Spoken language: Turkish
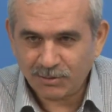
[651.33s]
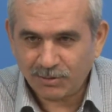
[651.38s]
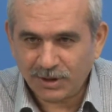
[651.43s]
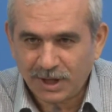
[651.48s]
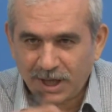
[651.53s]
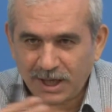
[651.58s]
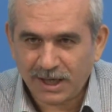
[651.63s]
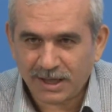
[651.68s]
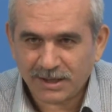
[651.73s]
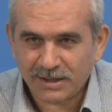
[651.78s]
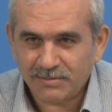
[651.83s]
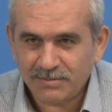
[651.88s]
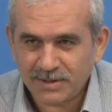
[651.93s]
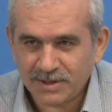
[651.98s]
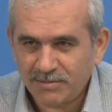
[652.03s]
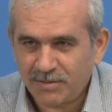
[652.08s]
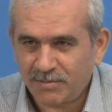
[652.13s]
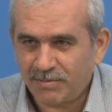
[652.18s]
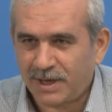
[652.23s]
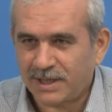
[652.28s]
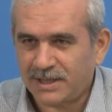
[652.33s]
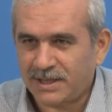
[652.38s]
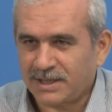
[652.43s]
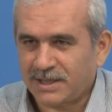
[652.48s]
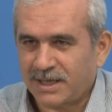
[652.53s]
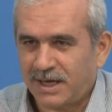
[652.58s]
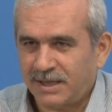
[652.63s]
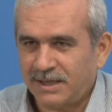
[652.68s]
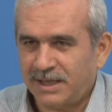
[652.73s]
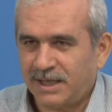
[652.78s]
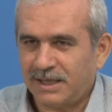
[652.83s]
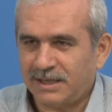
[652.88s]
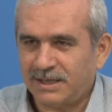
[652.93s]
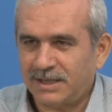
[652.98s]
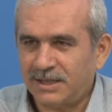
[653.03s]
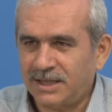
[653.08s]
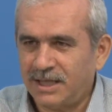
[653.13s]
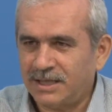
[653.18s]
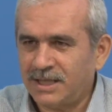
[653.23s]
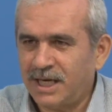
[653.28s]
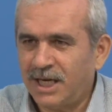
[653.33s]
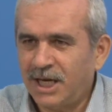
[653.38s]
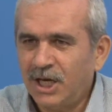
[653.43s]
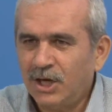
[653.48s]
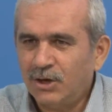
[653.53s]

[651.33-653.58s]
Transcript: Onu hayatımızın bir parçası haline getireceğiz.